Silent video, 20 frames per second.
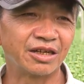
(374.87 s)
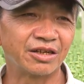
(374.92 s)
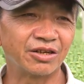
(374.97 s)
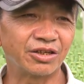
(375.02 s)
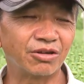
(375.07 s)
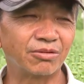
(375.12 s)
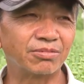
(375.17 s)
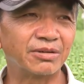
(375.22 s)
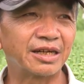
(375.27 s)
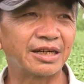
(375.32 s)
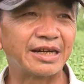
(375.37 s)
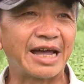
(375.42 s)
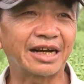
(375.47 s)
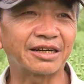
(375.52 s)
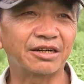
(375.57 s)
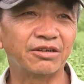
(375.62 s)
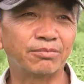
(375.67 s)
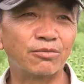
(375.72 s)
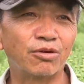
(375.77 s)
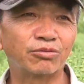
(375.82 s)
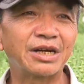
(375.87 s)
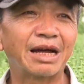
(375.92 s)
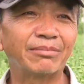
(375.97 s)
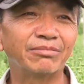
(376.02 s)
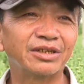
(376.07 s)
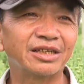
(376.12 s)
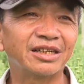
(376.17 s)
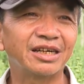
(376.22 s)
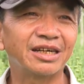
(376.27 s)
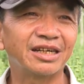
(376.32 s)
nói chung thì đạt được một
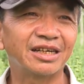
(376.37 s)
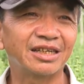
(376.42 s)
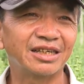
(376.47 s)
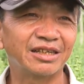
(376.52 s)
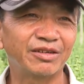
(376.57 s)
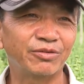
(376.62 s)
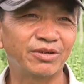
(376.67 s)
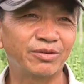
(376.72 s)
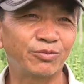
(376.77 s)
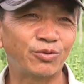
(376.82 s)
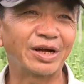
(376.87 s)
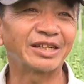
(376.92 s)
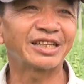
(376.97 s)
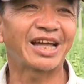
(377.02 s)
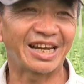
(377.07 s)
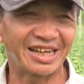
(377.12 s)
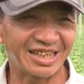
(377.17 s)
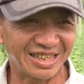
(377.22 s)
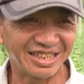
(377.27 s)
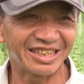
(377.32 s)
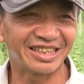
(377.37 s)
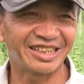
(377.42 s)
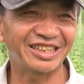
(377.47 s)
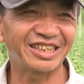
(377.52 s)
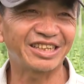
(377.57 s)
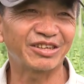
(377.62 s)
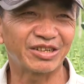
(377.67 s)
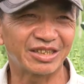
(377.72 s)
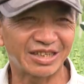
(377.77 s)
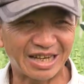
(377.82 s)
năm nó hoàn thành nó
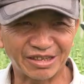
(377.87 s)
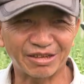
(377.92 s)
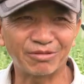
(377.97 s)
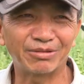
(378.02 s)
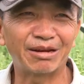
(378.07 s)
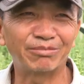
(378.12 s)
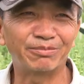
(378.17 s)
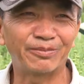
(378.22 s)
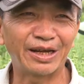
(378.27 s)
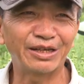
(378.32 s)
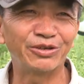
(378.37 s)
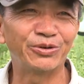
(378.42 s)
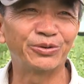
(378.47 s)
là trong lòng phải